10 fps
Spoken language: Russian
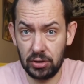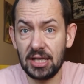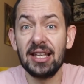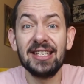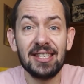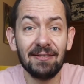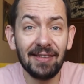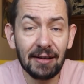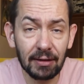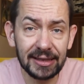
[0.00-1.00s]
делаете
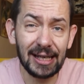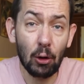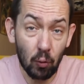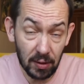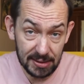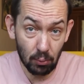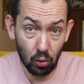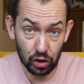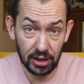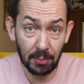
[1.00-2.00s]
выводы о
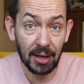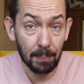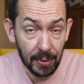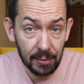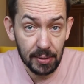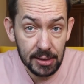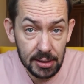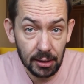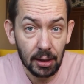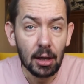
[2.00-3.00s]
возможном
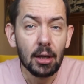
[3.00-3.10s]
компромиссе,